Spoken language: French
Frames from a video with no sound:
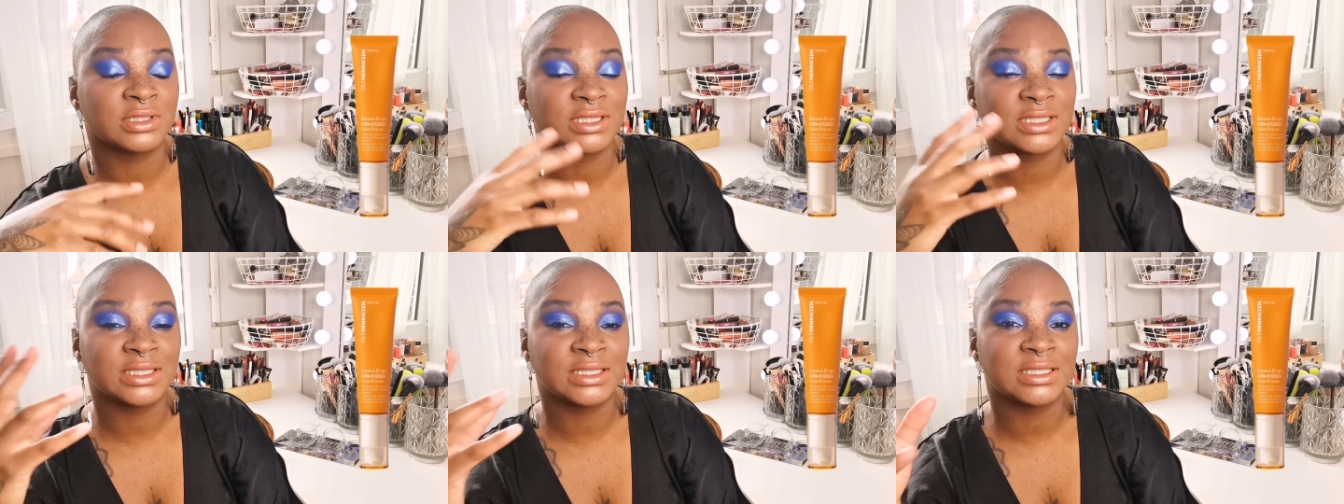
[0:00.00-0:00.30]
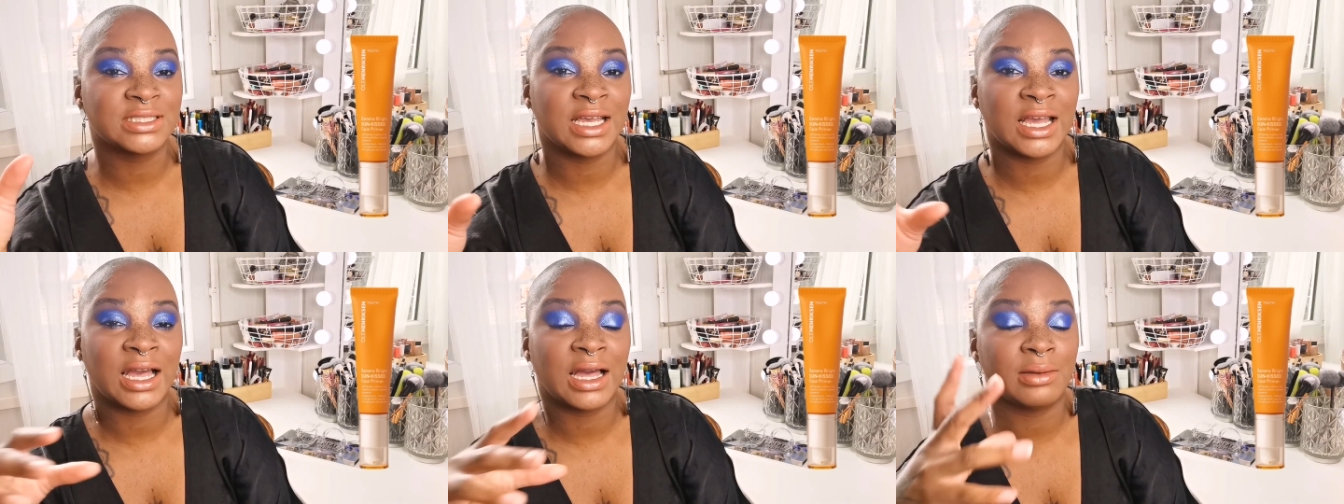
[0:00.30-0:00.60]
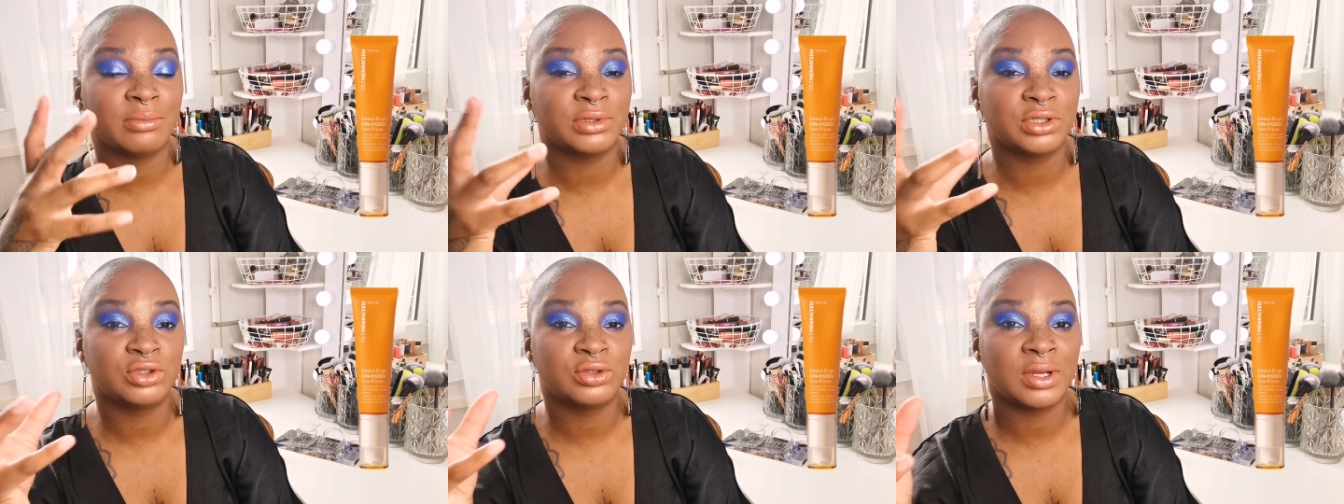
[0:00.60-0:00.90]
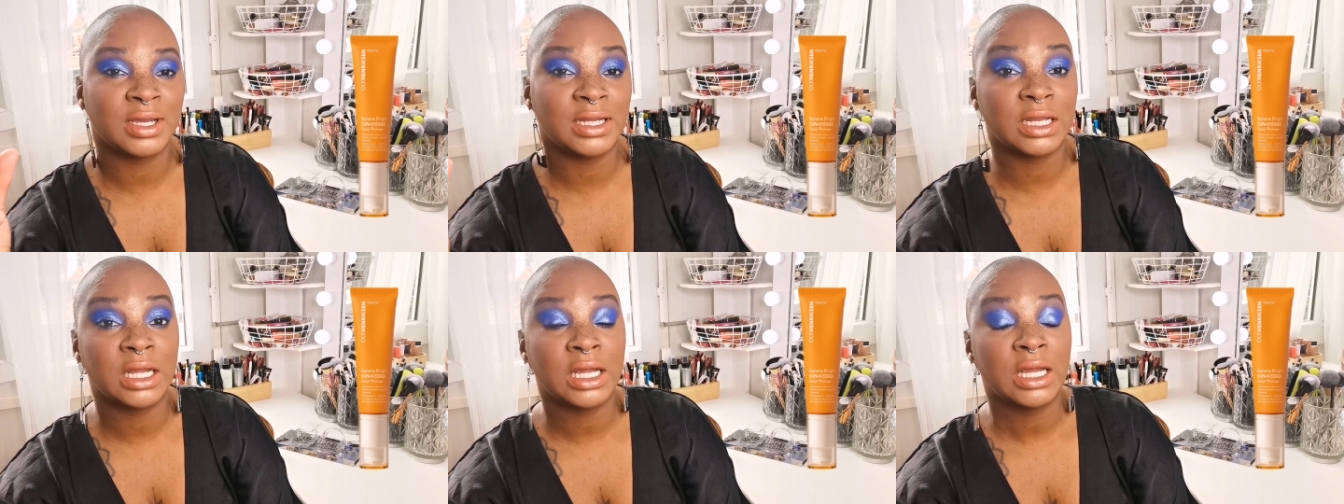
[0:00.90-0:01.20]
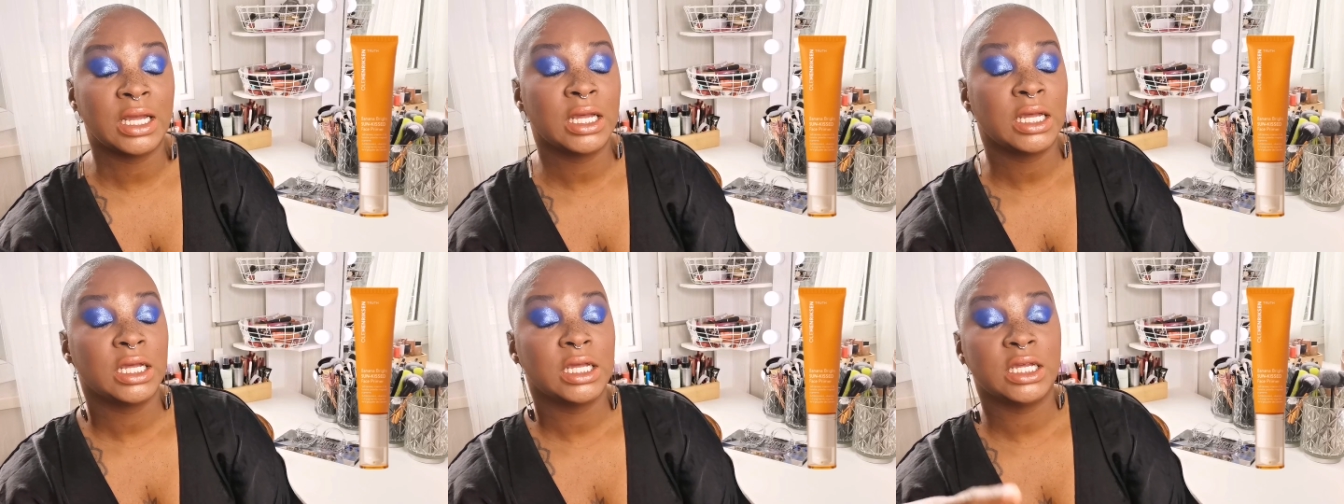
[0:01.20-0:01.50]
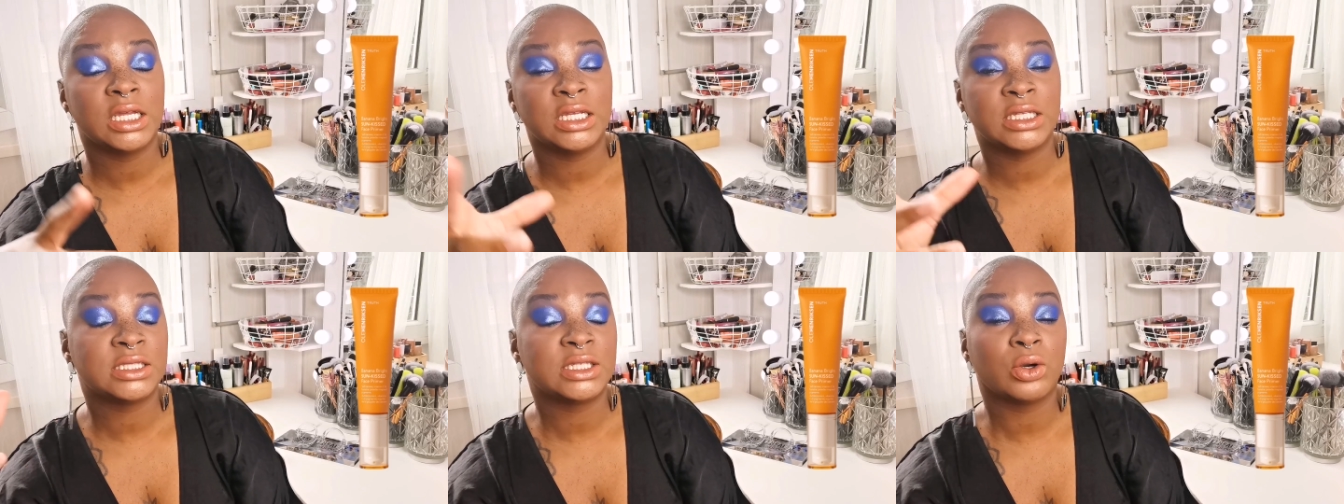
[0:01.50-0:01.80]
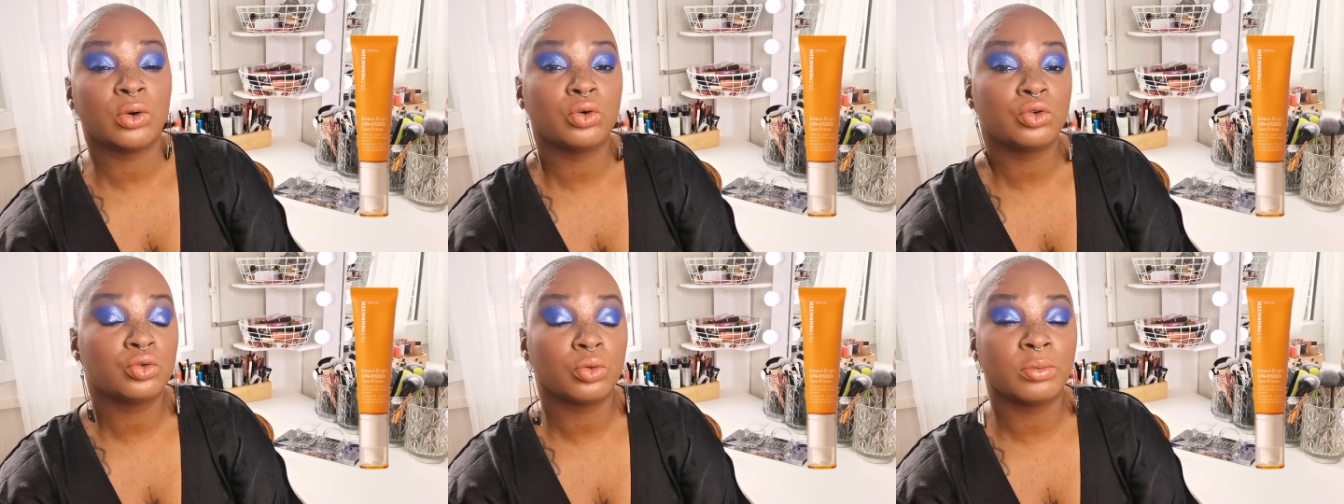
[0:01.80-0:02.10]
skincare habituelle et
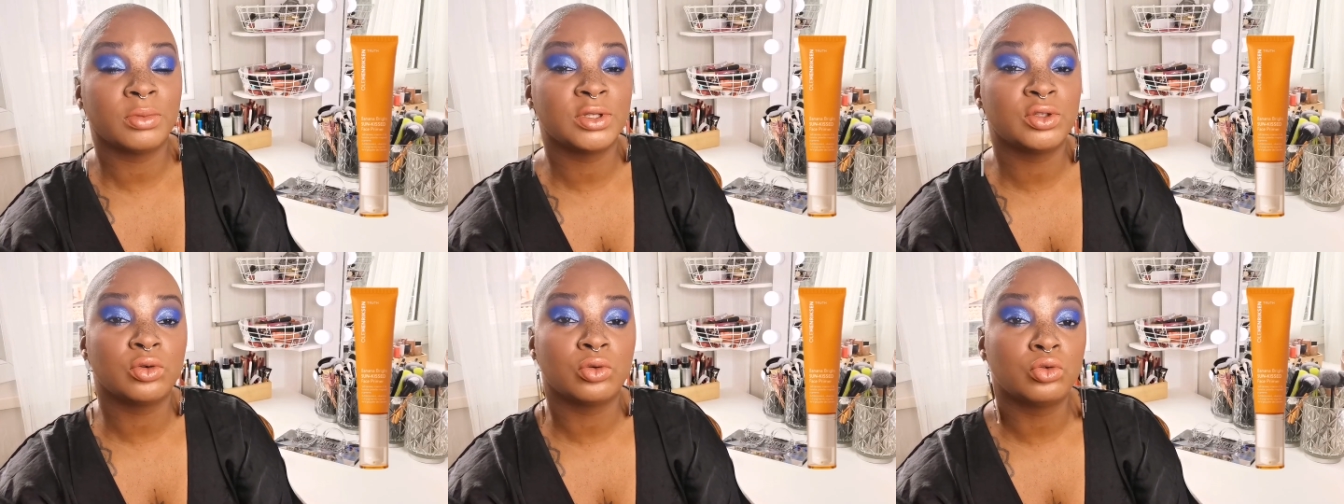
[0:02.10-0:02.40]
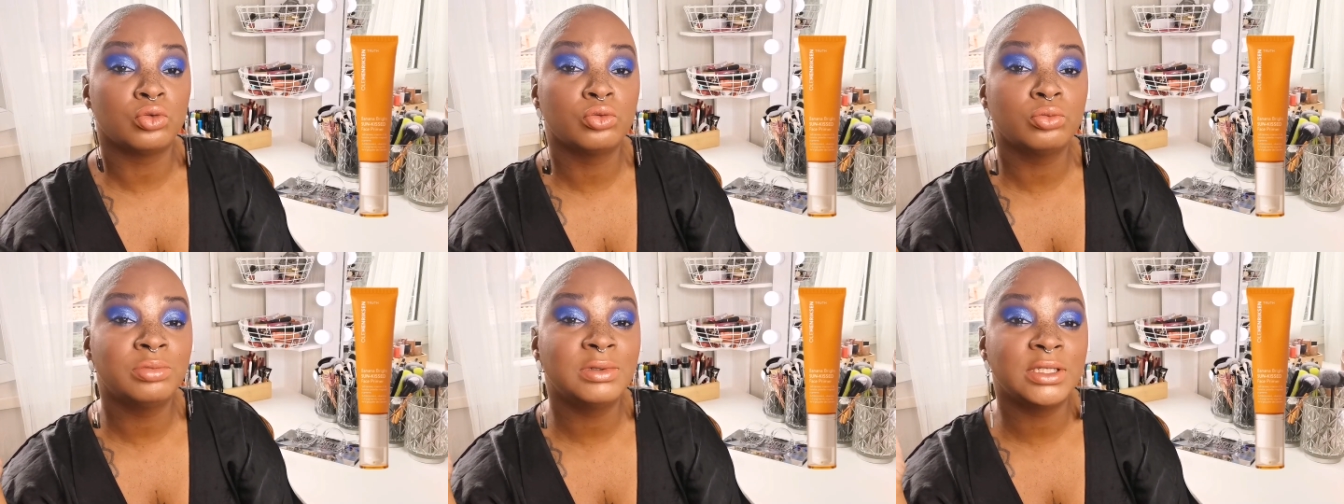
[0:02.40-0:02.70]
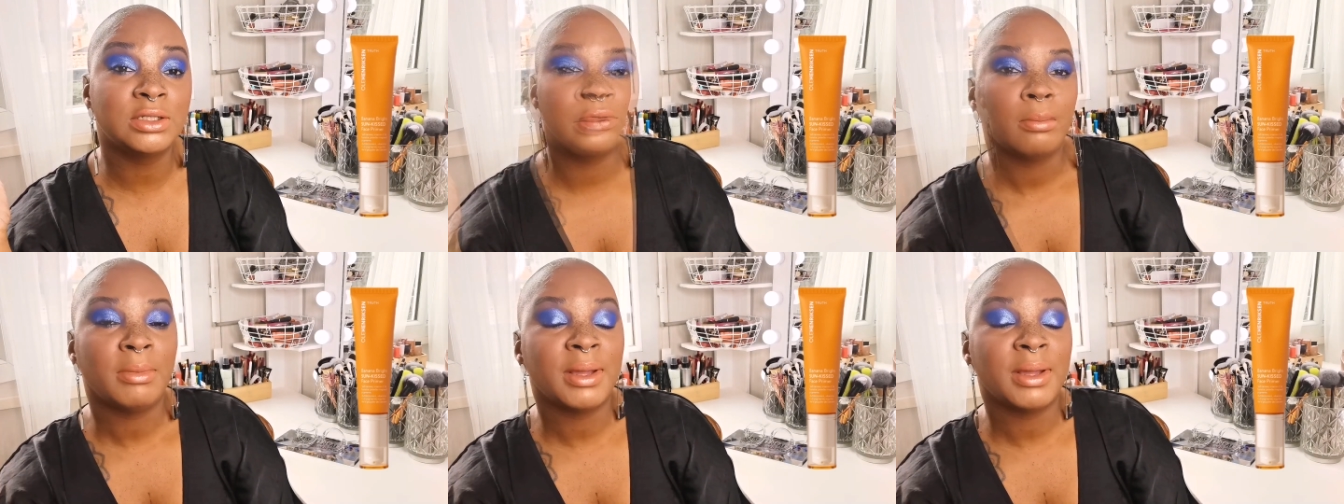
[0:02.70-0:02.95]
c'est retombé dans l'oubli.